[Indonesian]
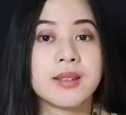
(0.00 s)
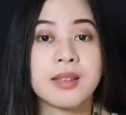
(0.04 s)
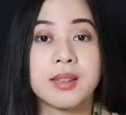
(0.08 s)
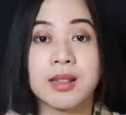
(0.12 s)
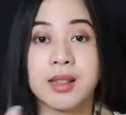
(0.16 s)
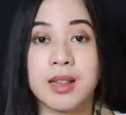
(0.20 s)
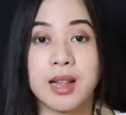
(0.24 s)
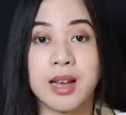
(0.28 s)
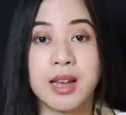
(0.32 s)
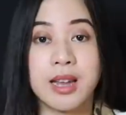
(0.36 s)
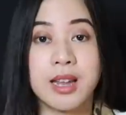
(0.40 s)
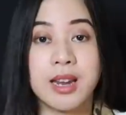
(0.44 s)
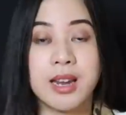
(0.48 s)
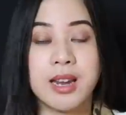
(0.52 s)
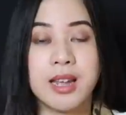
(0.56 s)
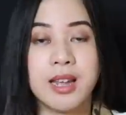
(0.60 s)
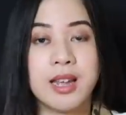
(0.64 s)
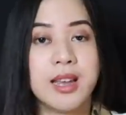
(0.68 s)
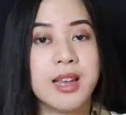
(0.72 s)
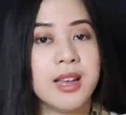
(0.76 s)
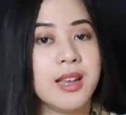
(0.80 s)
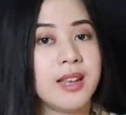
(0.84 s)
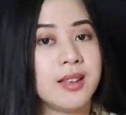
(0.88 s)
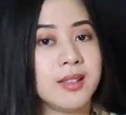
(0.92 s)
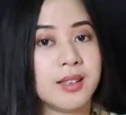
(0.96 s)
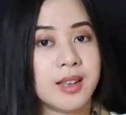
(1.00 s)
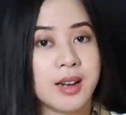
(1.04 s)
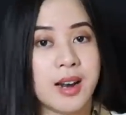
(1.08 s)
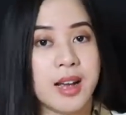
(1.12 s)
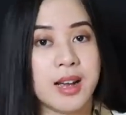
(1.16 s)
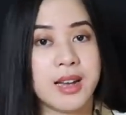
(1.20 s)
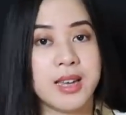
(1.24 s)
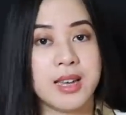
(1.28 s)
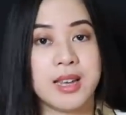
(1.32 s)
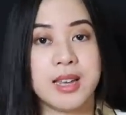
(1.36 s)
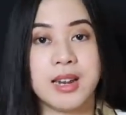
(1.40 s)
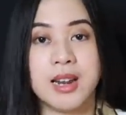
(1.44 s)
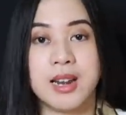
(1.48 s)
Setelah ini,
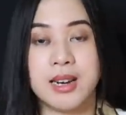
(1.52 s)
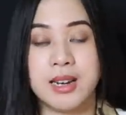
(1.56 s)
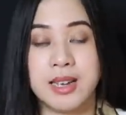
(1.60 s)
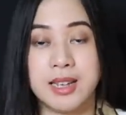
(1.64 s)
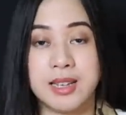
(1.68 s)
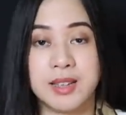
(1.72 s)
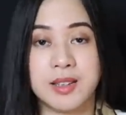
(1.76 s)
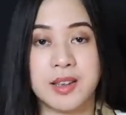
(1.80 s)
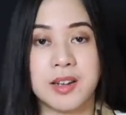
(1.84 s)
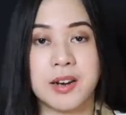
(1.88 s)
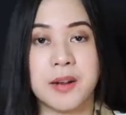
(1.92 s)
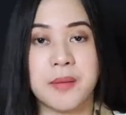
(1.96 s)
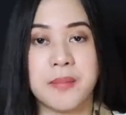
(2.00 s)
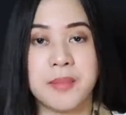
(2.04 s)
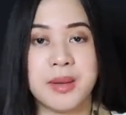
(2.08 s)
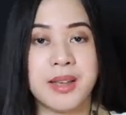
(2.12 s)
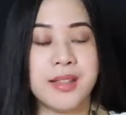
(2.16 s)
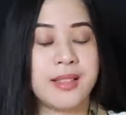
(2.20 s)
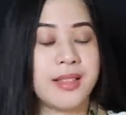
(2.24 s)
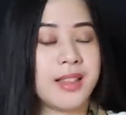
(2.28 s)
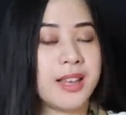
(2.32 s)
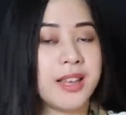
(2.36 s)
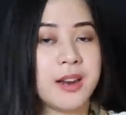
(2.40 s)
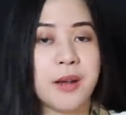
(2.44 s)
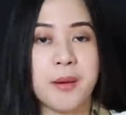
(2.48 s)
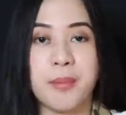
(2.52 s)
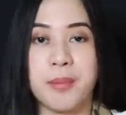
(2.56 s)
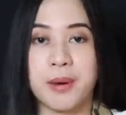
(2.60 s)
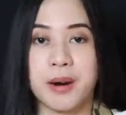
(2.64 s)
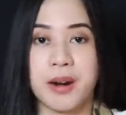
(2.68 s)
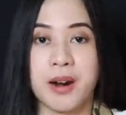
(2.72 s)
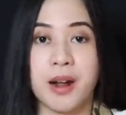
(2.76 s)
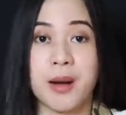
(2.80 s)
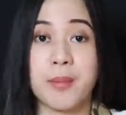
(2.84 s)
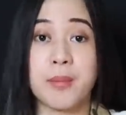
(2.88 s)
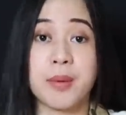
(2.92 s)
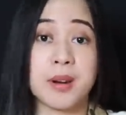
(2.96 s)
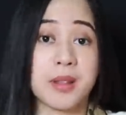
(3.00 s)
Izanagi dan Izanami tidak
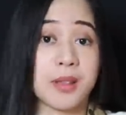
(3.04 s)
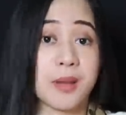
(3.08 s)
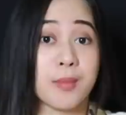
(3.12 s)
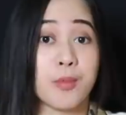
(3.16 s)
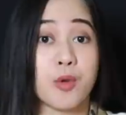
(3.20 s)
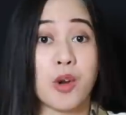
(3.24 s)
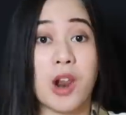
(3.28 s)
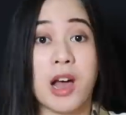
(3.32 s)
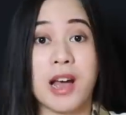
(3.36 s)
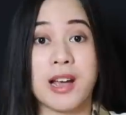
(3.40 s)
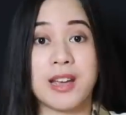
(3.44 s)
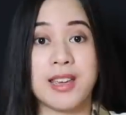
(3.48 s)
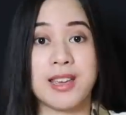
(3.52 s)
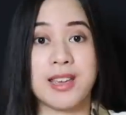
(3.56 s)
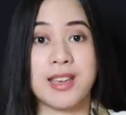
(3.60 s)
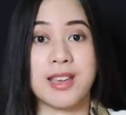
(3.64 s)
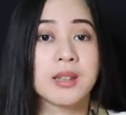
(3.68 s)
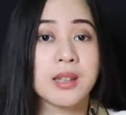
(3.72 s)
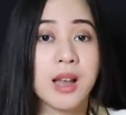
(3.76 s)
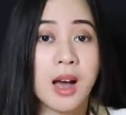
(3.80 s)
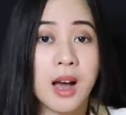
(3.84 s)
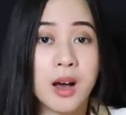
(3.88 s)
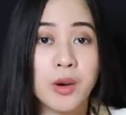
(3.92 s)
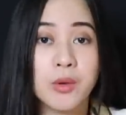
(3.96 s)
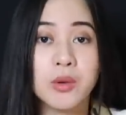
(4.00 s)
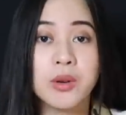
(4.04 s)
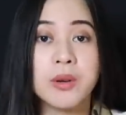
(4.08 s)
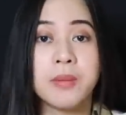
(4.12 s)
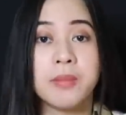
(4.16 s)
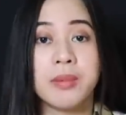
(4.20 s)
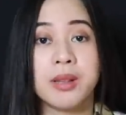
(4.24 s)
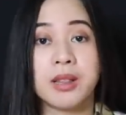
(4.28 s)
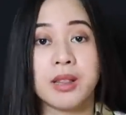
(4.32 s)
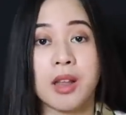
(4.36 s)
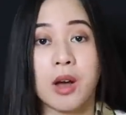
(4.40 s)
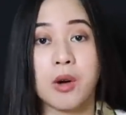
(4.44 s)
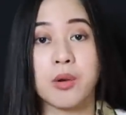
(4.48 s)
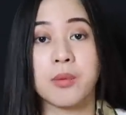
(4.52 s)
pernah bertemu lagi. Tahun
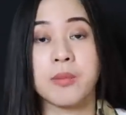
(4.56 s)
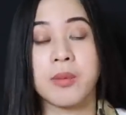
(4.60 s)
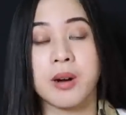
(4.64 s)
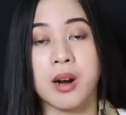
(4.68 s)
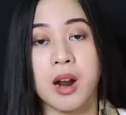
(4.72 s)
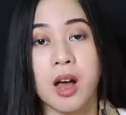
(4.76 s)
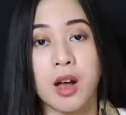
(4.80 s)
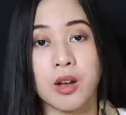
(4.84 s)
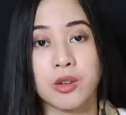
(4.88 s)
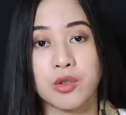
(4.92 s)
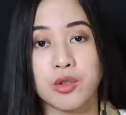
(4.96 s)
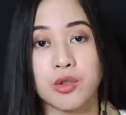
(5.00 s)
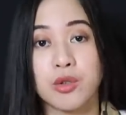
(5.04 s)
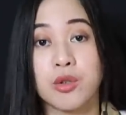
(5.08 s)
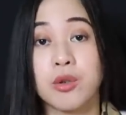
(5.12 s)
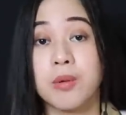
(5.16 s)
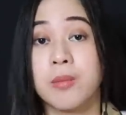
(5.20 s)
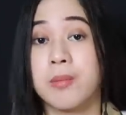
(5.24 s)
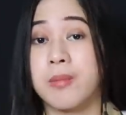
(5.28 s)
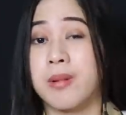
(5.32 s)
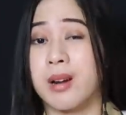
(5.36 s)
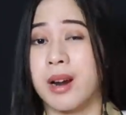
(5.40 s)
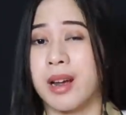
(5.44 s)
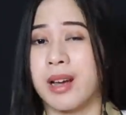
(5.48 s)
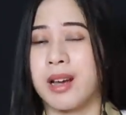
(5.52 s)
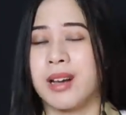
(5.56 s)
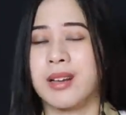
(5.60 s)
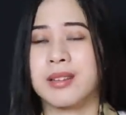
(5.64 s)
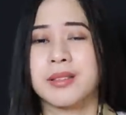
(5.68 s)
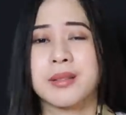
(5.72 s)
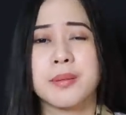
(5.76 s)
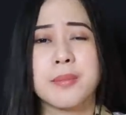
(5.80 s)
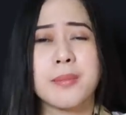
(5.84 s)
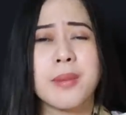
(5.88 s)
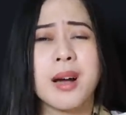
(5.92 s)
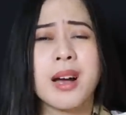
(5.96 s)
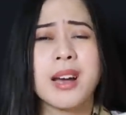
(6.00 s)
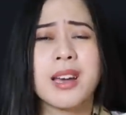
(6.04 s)
demi tahun berlangsung, mereka
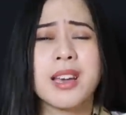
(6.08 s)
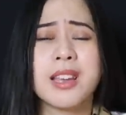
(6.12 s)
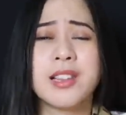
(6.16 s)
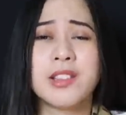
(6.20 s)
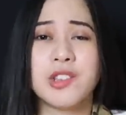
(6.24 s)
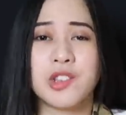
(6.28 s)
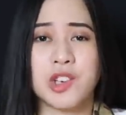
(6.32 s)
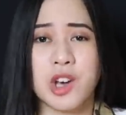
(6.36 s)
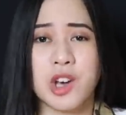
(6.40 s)
semakin